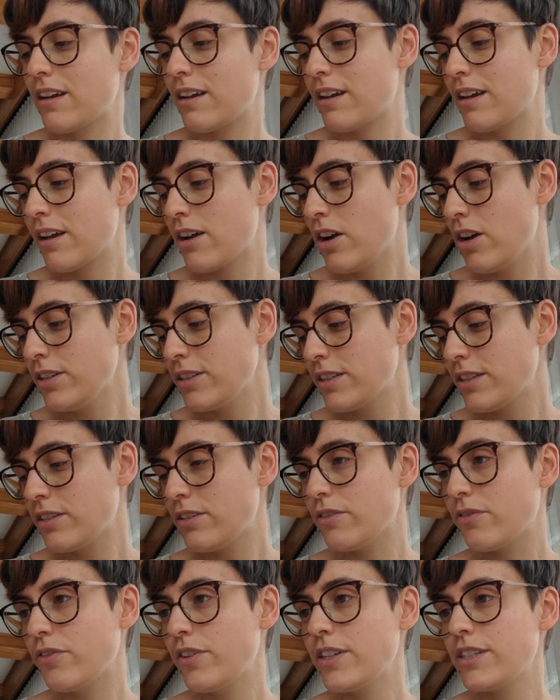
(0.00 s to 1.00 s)

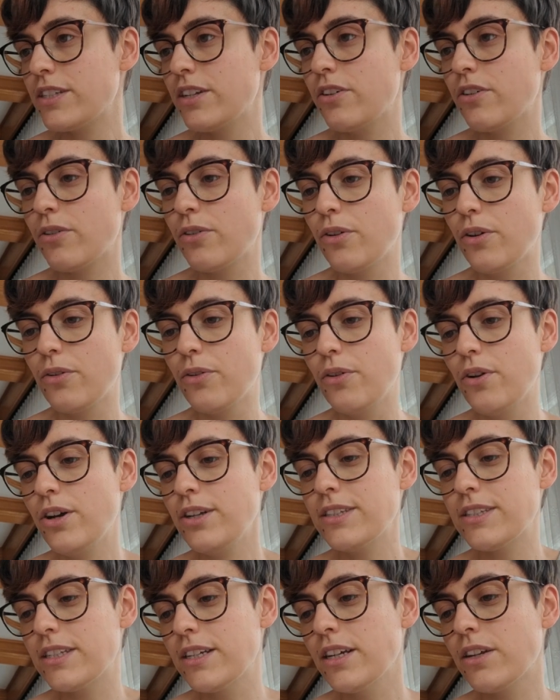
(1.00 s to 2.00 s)
gekostet
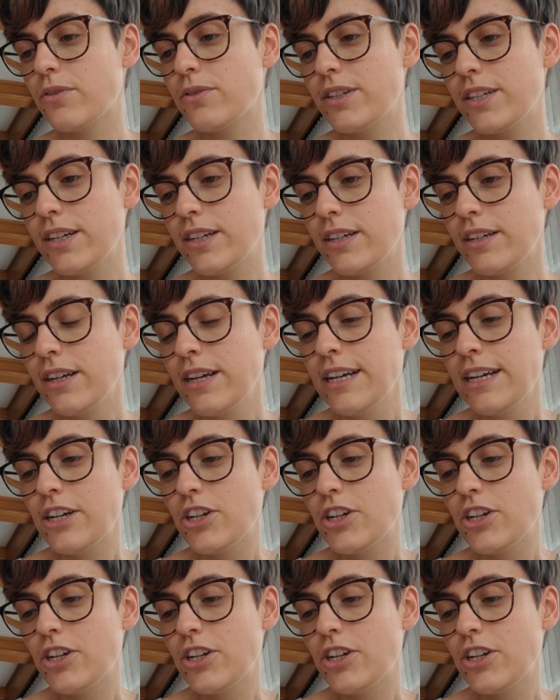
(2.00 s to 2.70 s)
14,99 Euro und hier